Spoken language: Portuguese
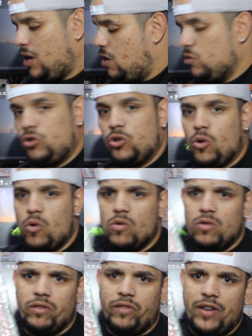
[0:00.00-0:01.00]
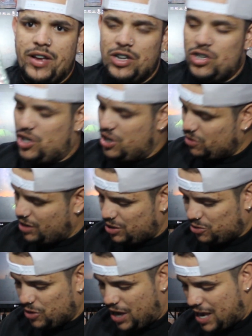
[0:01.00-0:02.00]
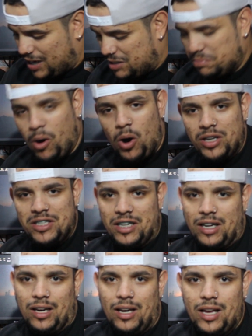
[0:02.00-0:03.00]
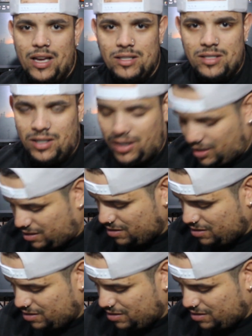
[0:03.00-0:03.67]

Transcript: É um jogo verdinho, né, do Xbox Classic.